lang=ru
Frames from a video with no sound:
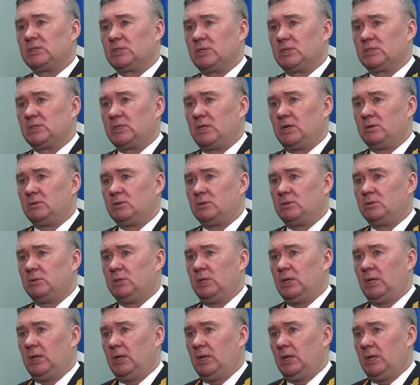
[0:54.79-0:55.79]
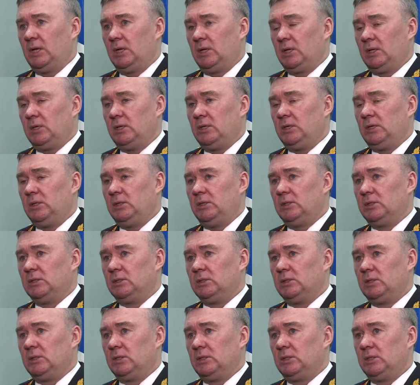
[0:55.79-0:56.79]
составов и
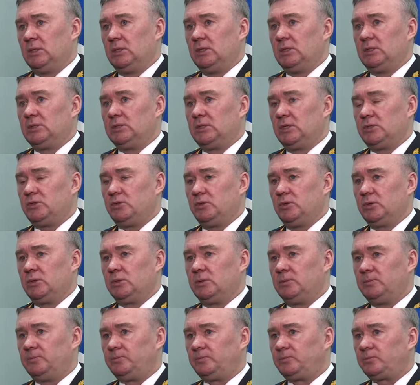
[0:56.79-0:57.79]
э, за счет